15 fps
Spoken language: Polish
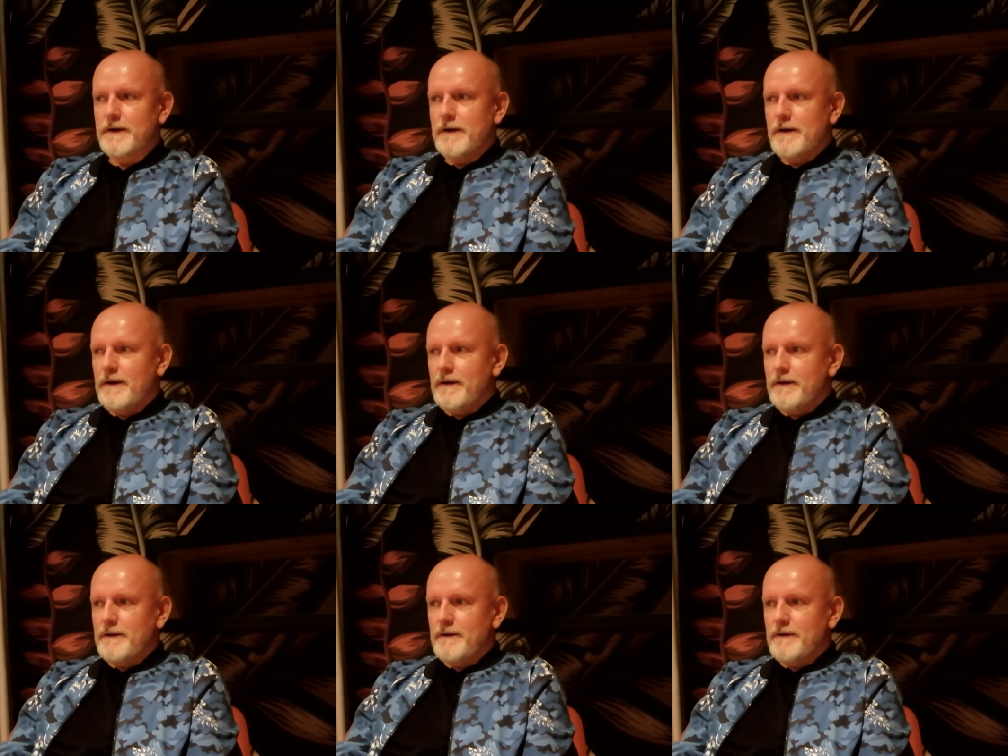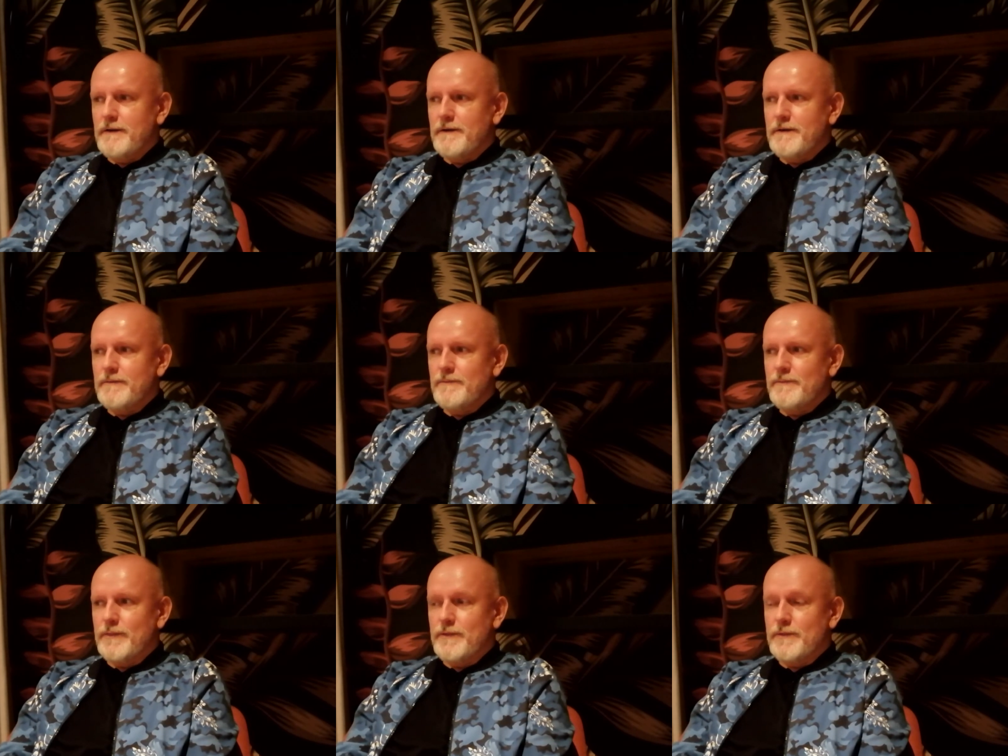E, I,
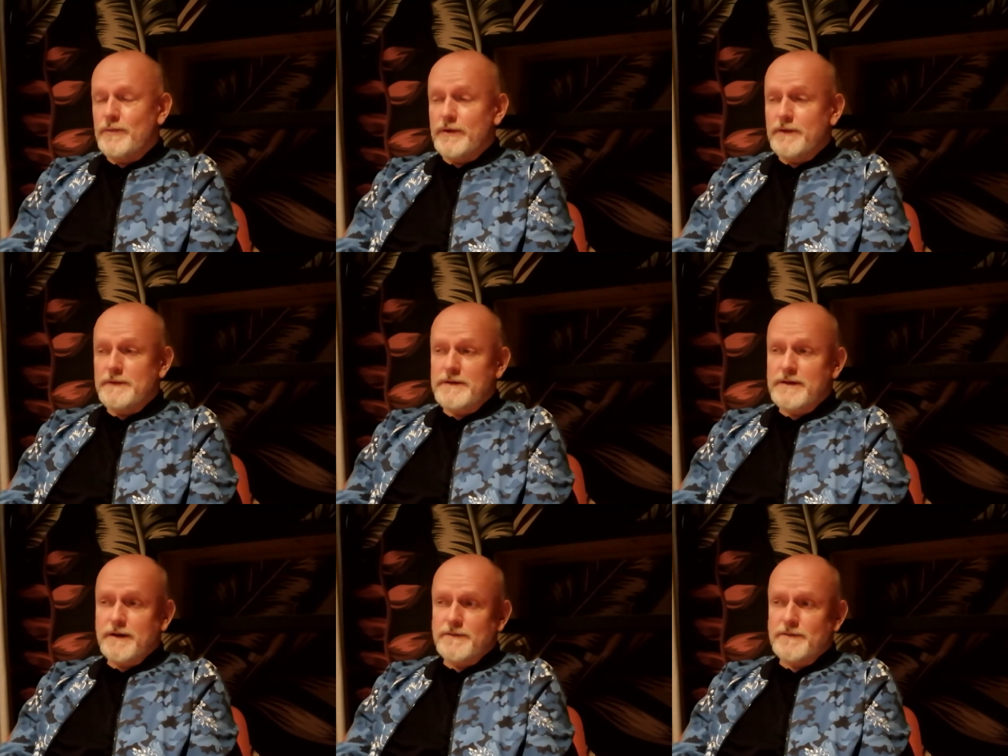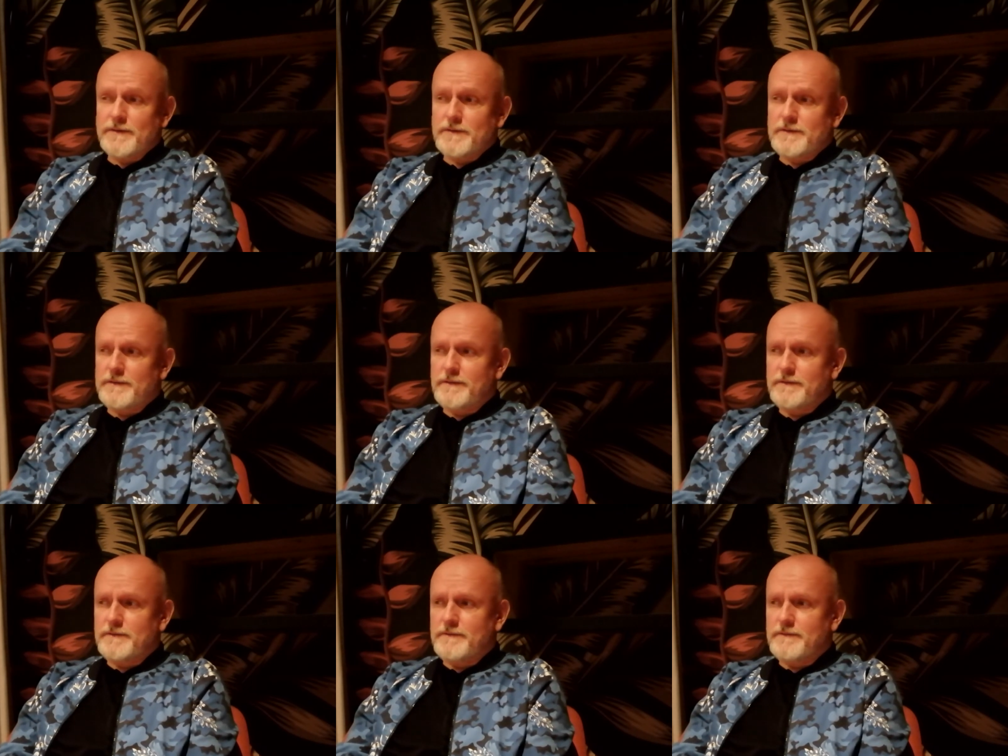ponieważ Janusz e,
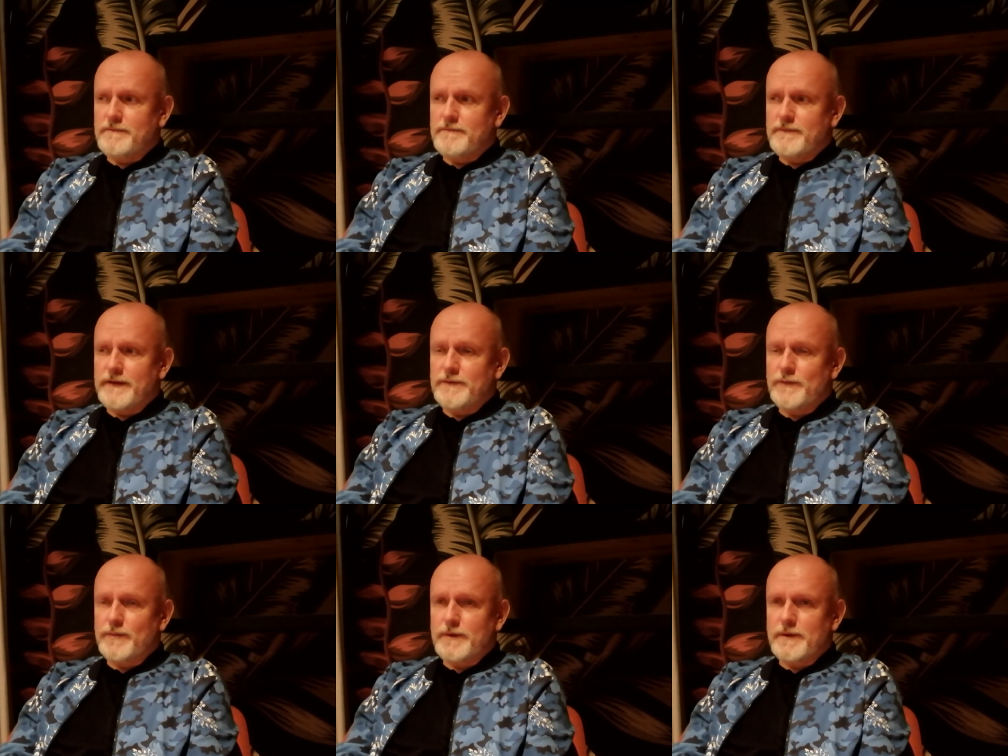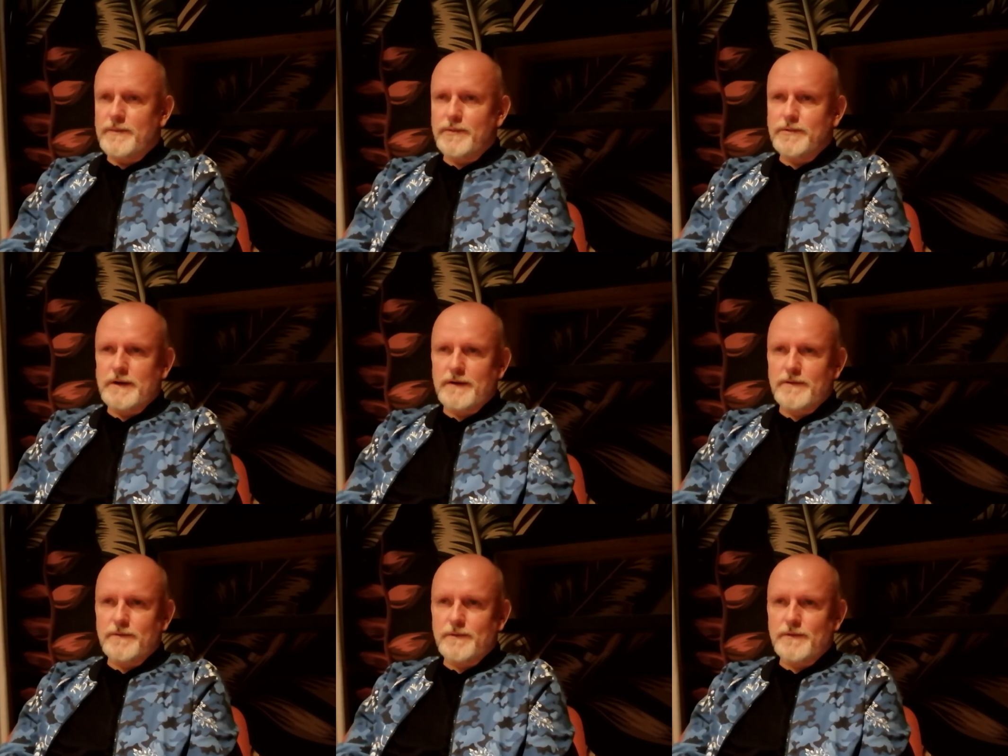według mnie był
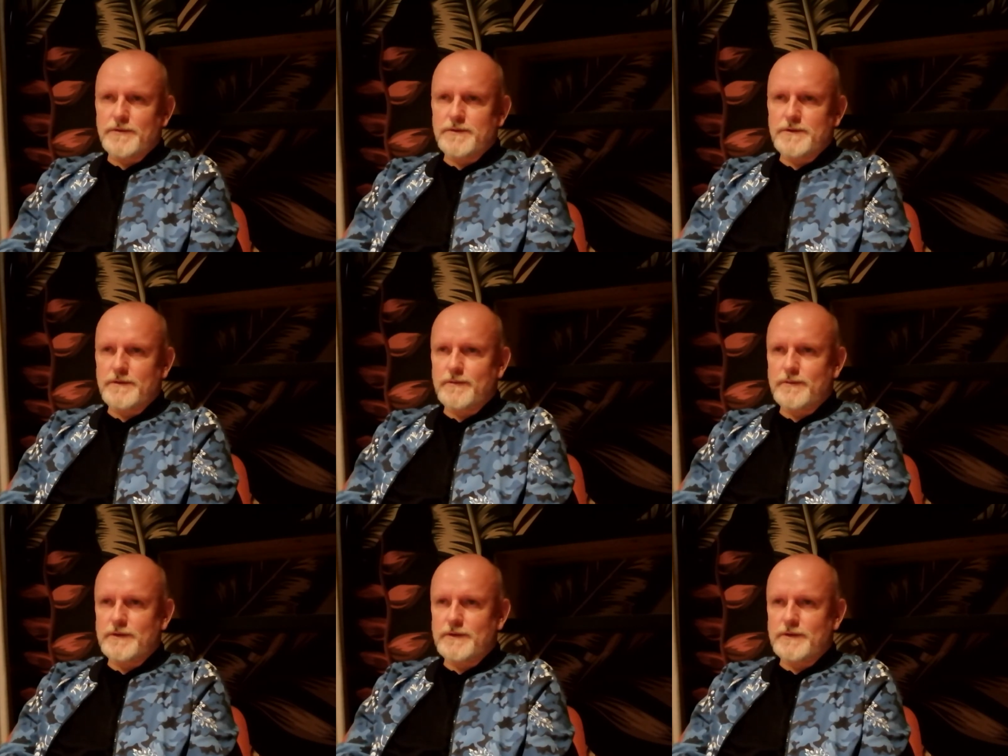taką kuźnią młodych